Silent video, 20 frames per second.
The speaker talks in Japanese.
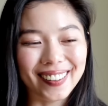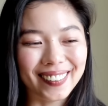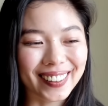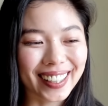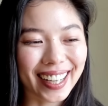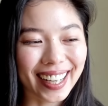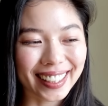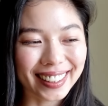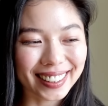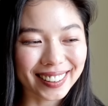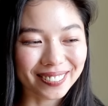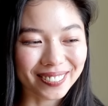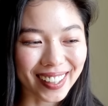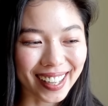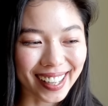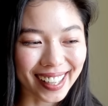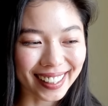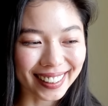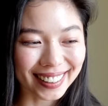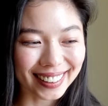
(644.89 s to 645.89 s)
お願いし
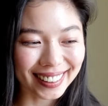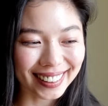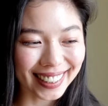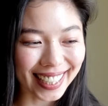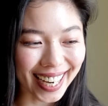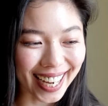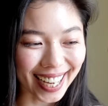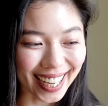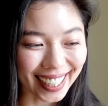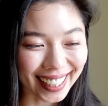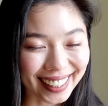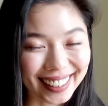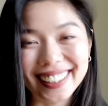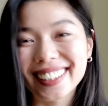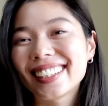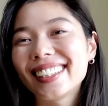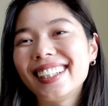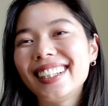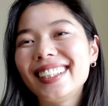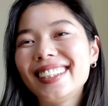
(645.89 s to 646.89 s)
ます。じゃあ
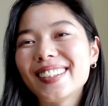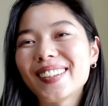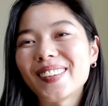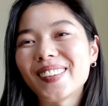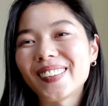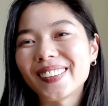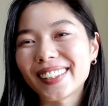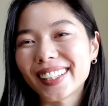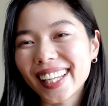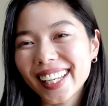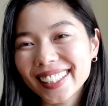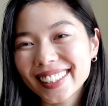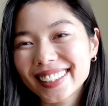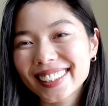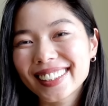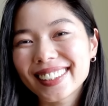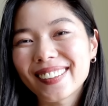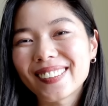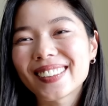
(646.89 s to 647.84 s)
以上です。